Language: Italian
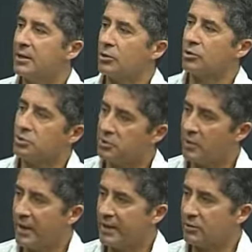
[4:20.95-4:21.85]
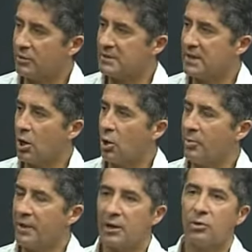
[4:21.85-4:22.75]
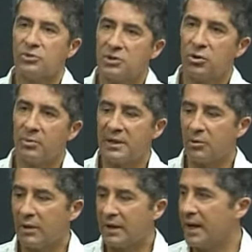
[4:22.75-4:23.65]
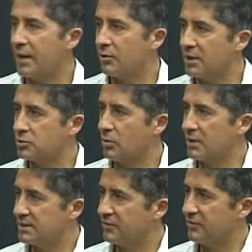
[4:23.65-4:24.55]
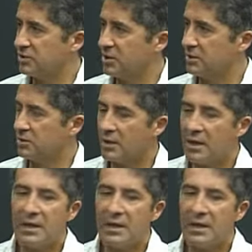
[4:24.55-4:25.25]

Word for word: continuare in questa opera, così come da qualche anno la scuola sta facendo.